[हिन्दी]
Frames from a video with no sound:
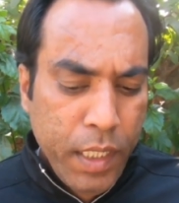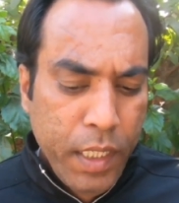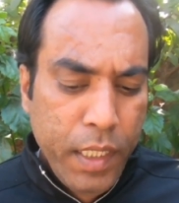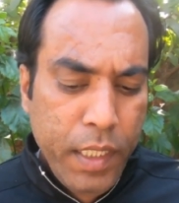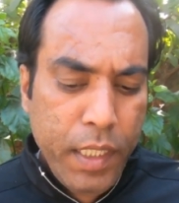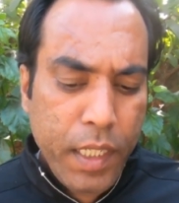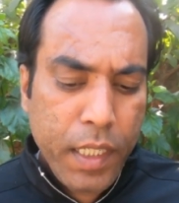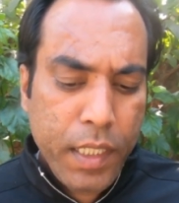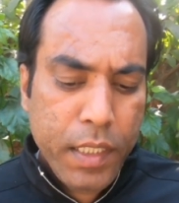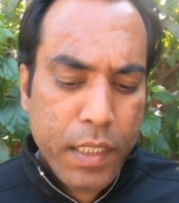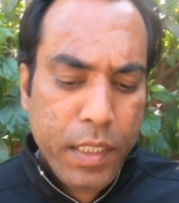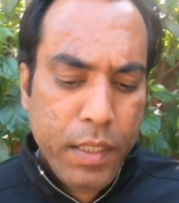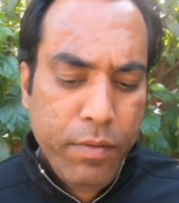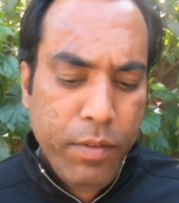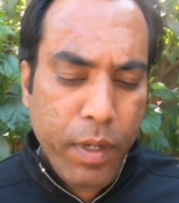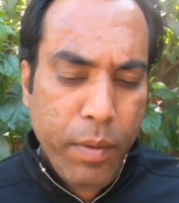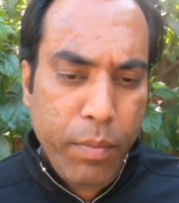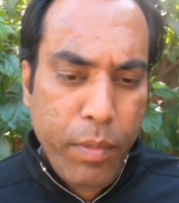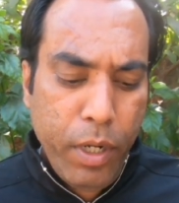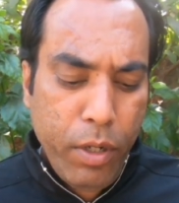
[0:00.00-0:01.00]
हैं या किसी
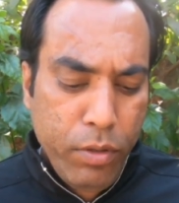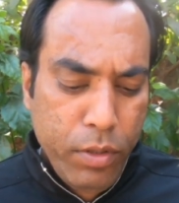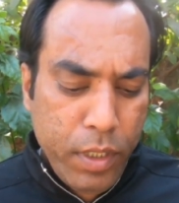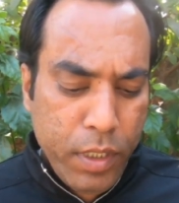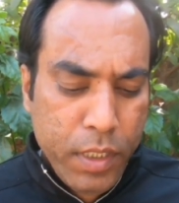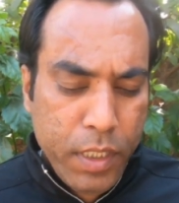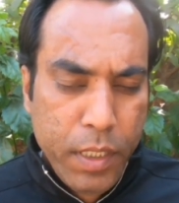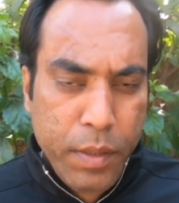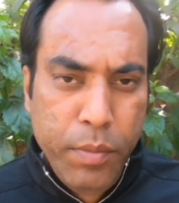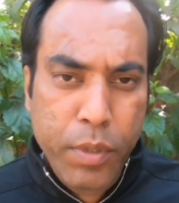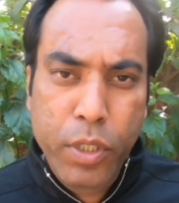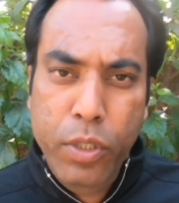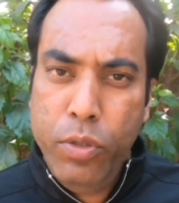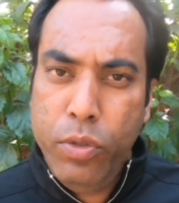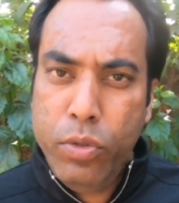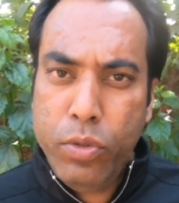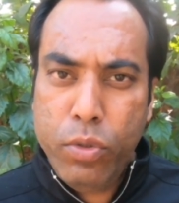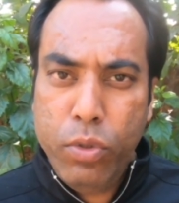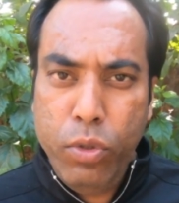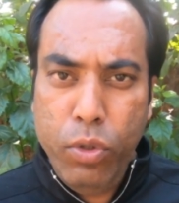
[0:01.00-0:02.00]
वेब ब्राउज़र से भी
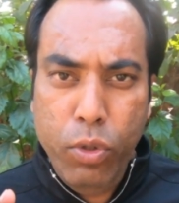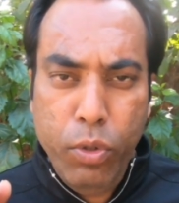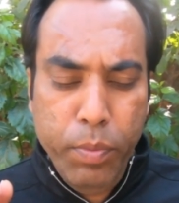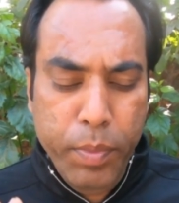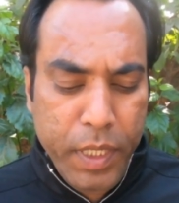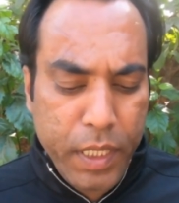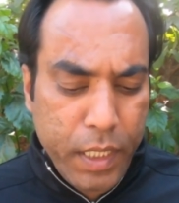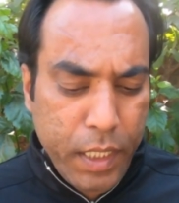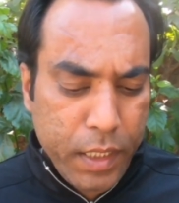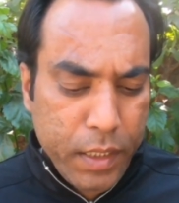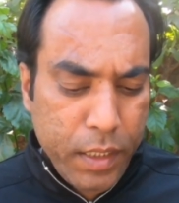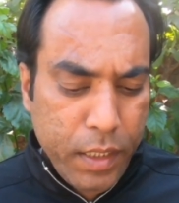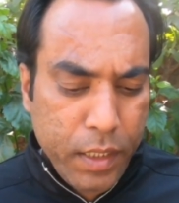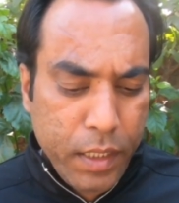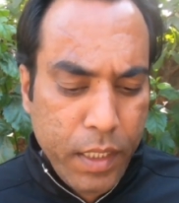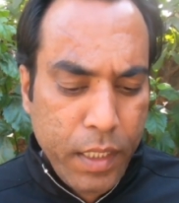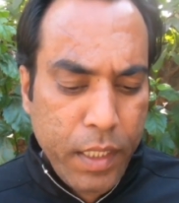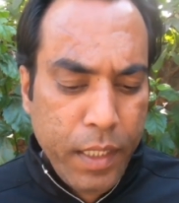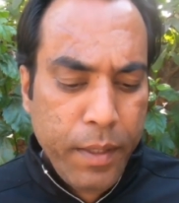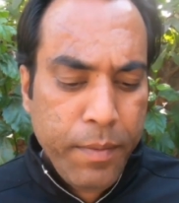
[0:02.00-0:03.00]
उसको ओपन कर
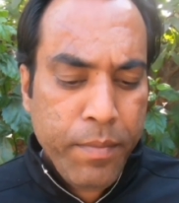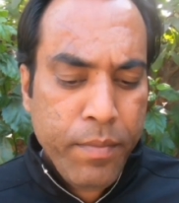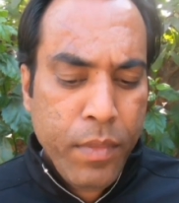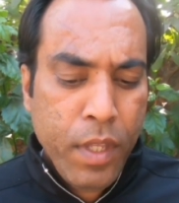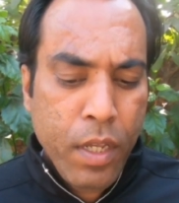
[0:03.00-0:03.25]
सकते हैं